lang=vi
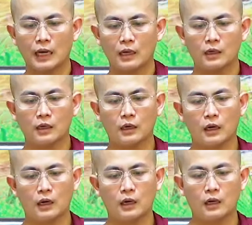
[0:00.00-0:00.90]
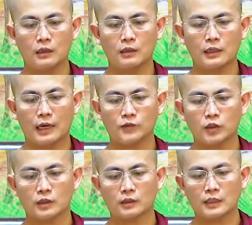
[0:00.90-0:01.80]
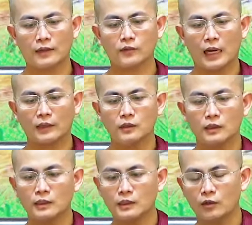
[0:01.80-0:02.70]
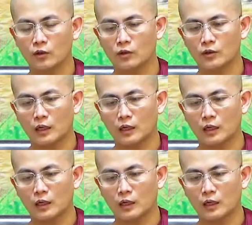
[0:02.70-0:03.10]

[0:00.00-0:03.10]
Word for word: uh, lại chỉ tán thán những cái điều uh,